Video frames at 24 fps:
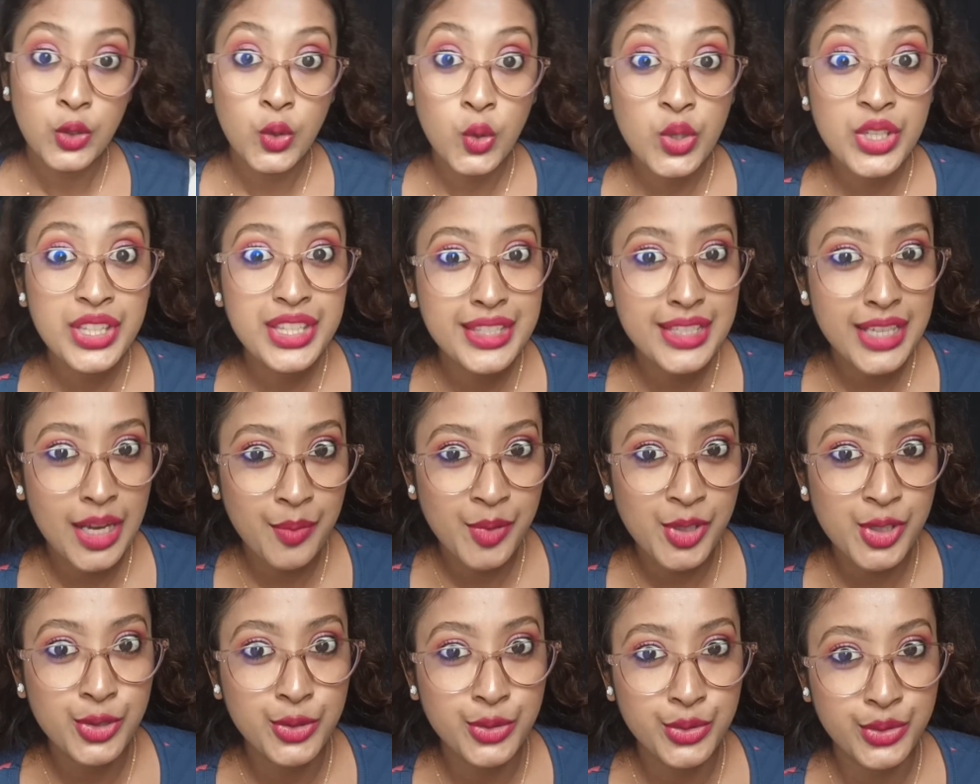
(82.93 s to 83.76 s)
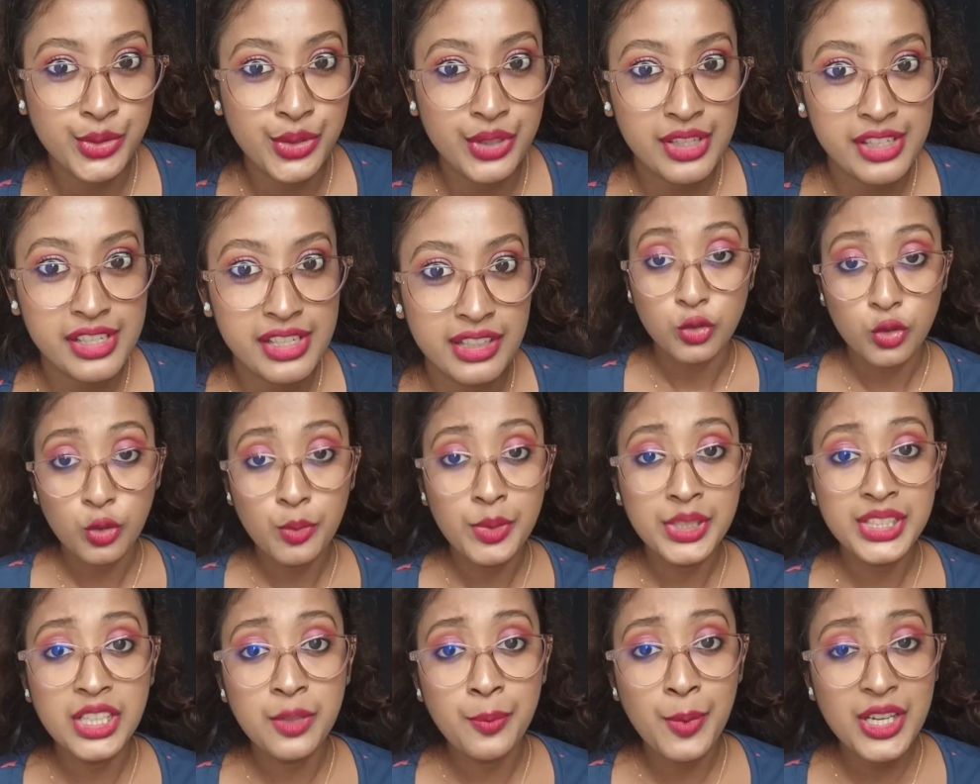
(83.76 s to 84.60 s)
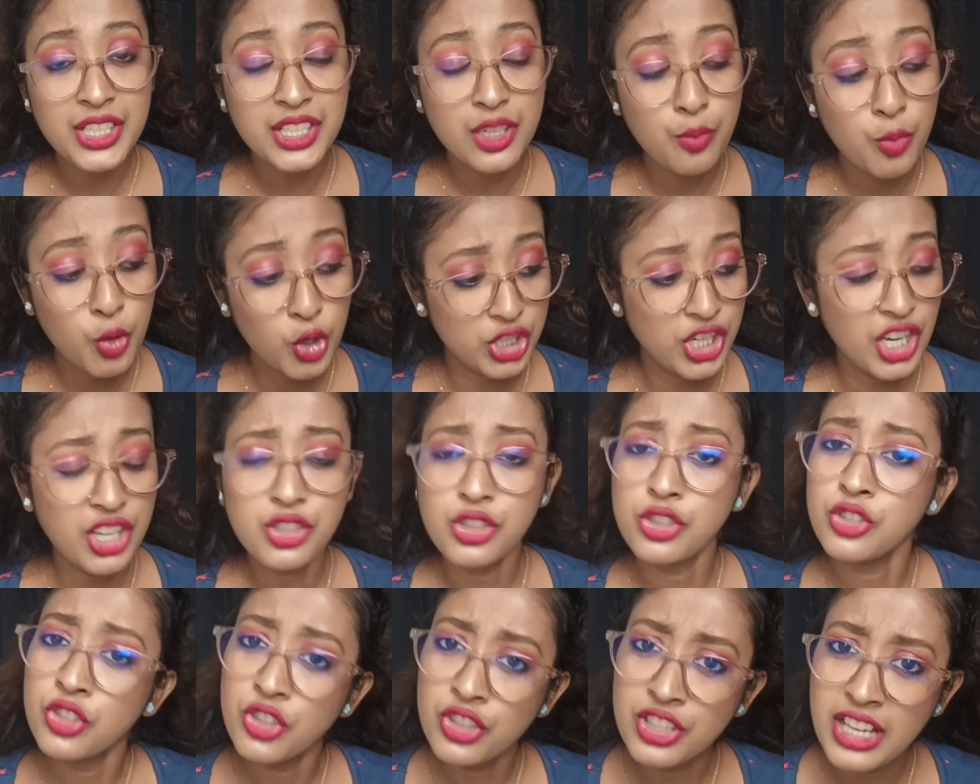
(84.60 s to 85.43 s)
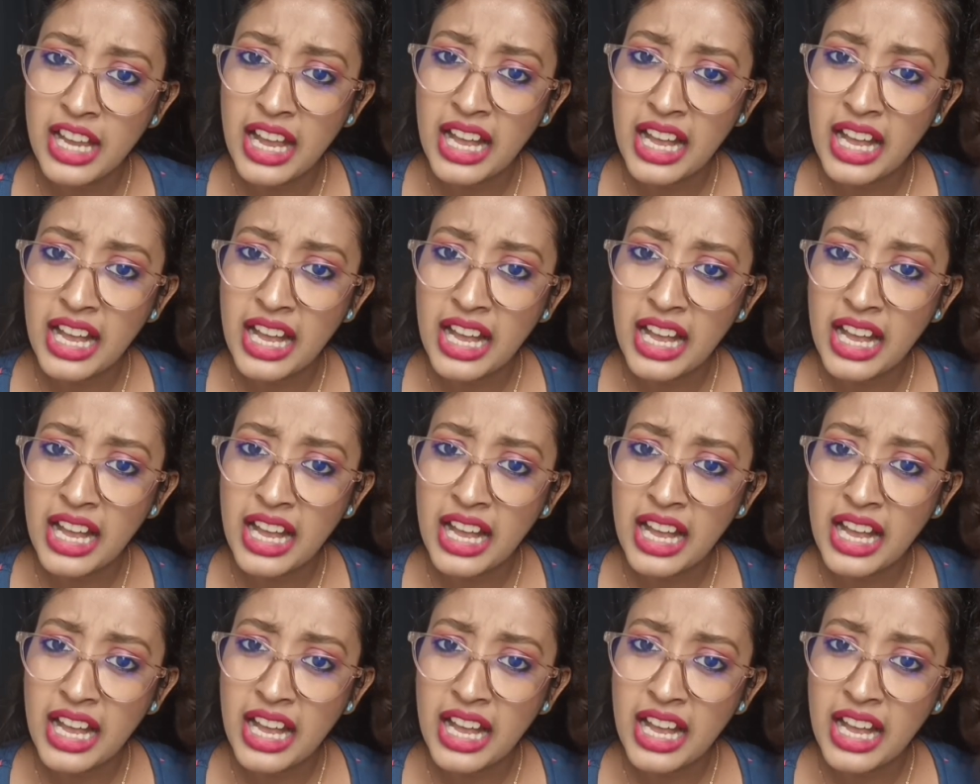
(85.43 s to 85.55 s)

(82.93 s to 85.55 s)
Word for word: লুচ্চামি শুরু করেছে তোমাদের পাশে বসার জন্য